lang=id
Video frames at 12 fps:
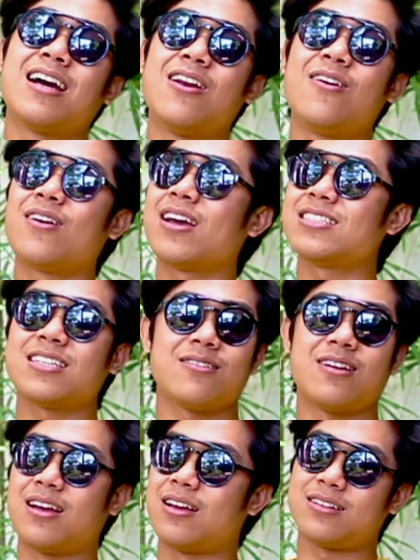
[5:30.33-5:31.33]
kalau keset
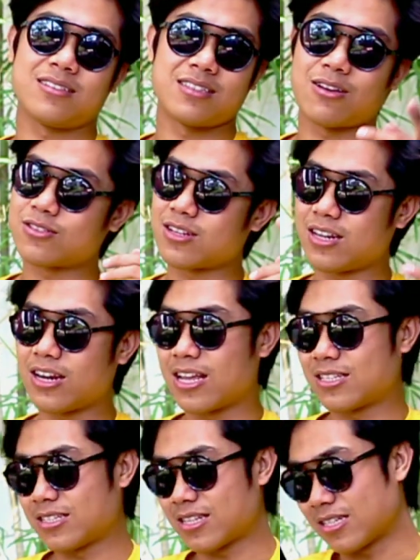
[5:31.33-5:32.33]
wah tahu sendirilah
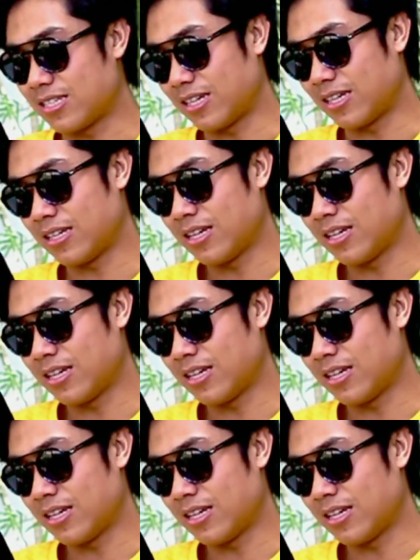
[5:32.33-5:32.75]
sensasinya